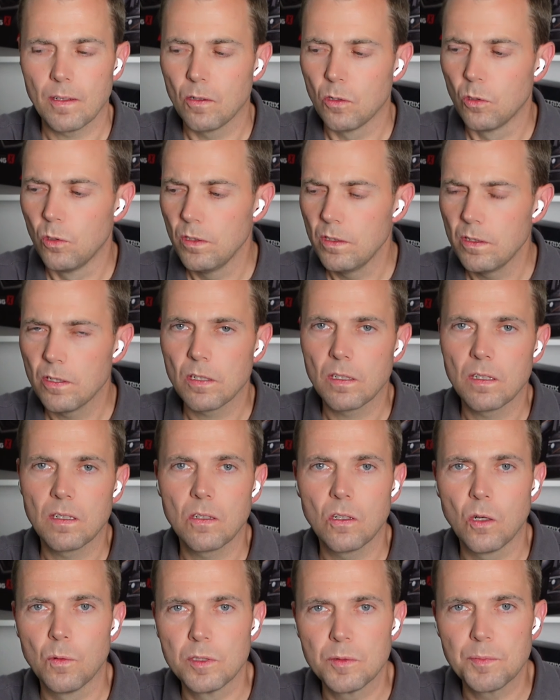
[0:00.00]
Und
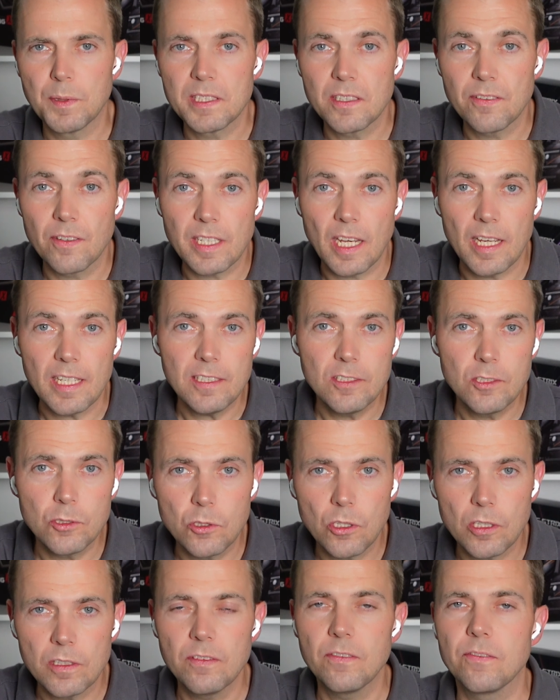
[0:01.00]
um es besser vergleichen zu
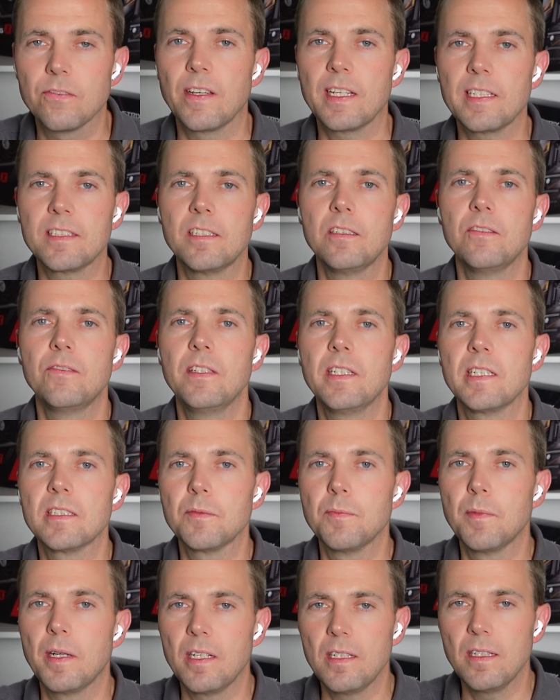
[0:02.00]
können, wechseln wir
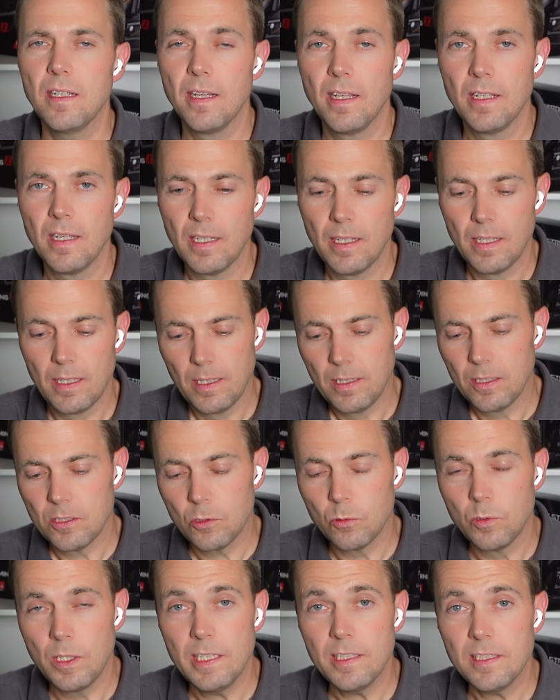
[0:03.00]
jetzt mal
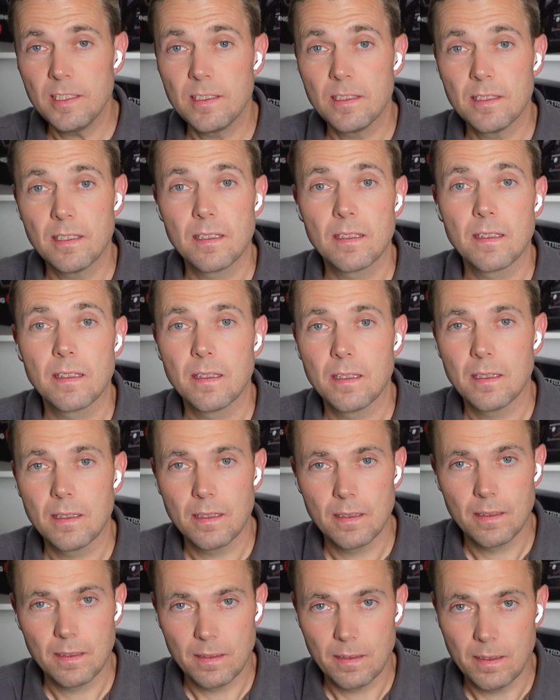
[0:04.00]
zunächst
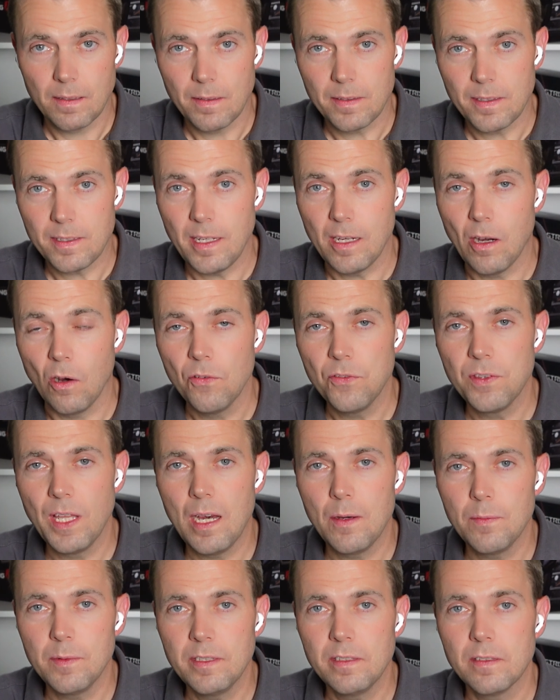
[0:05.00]
die
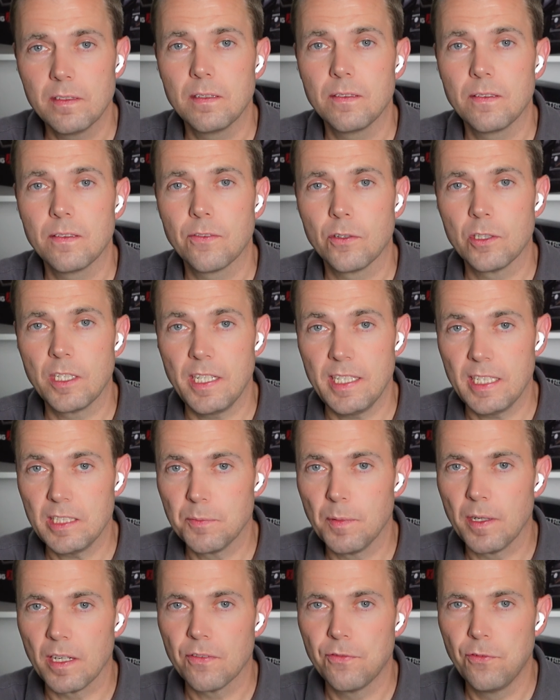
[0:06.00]
Aufnahme von den X
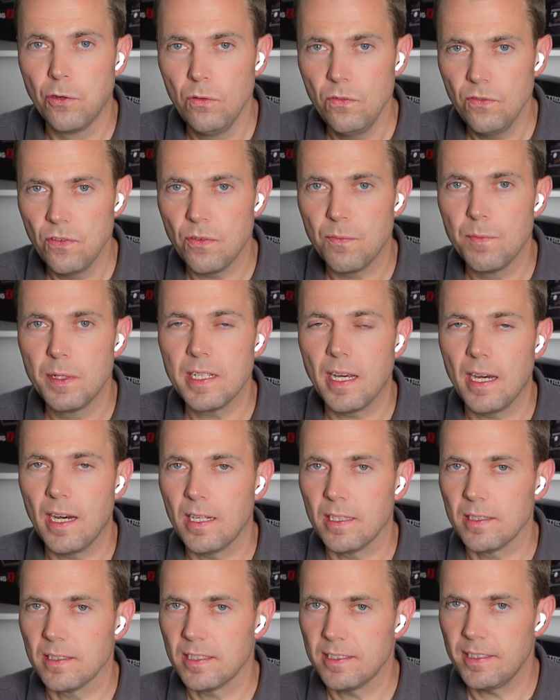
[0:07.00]
Mark 5 mit
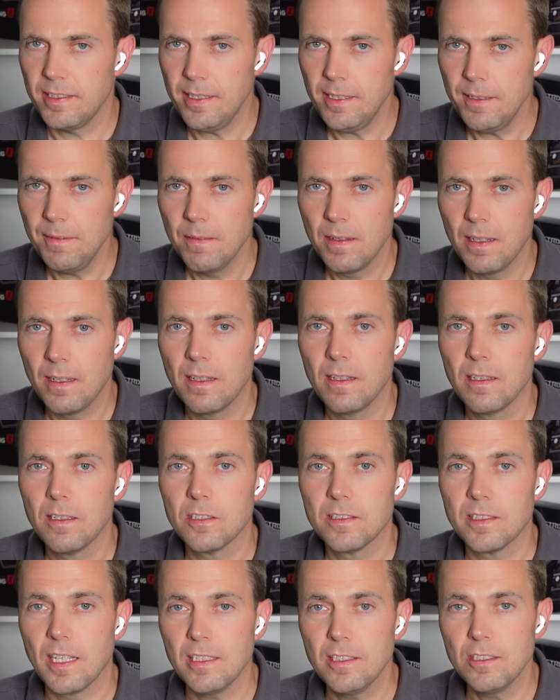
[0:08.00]
ANC,
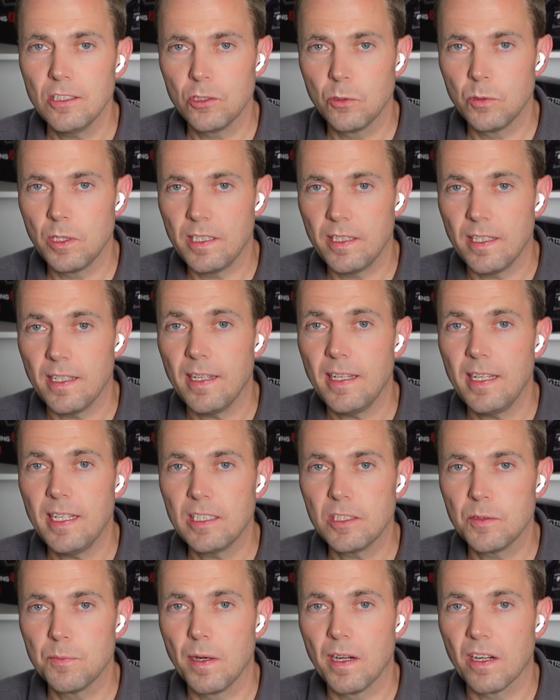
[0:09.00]
dann zu den
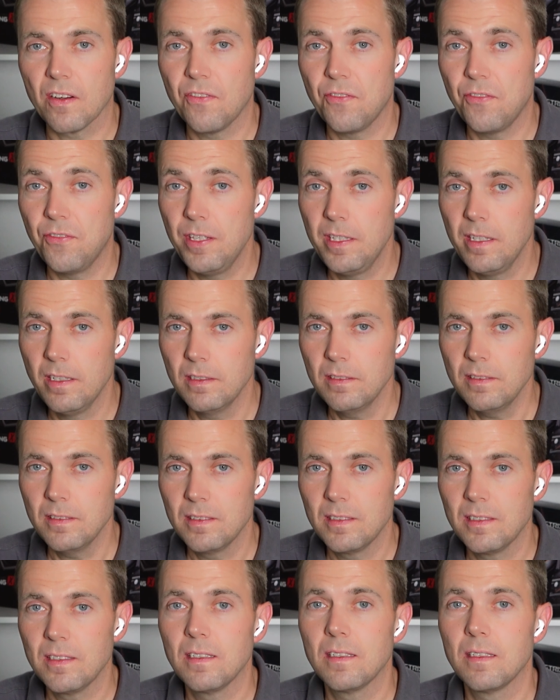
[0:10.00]
X Mark 4,
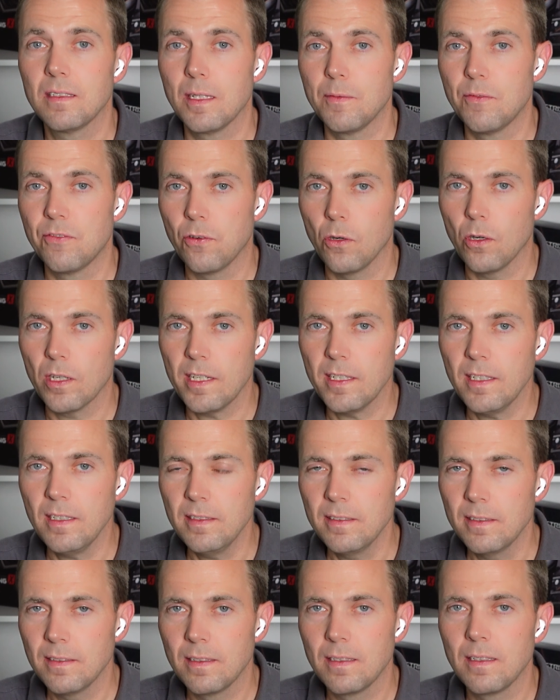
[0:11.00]
dem
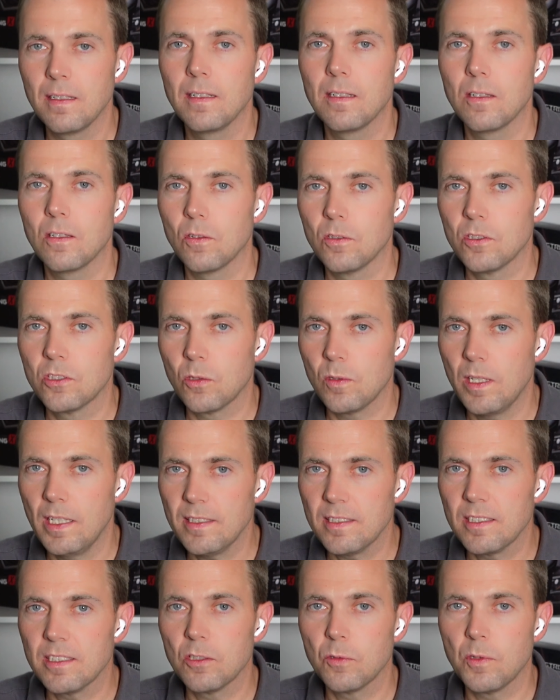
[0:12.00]
Vorgänger, und
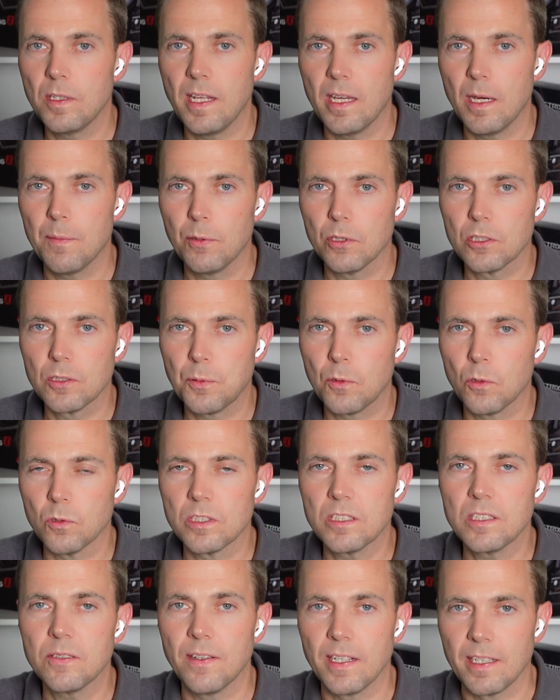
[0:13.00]
zuletzt zu den AirPods Pro
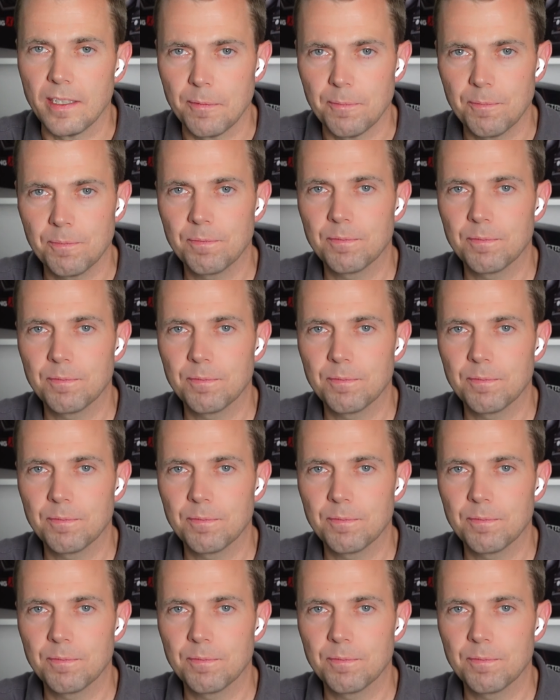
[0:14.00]
2.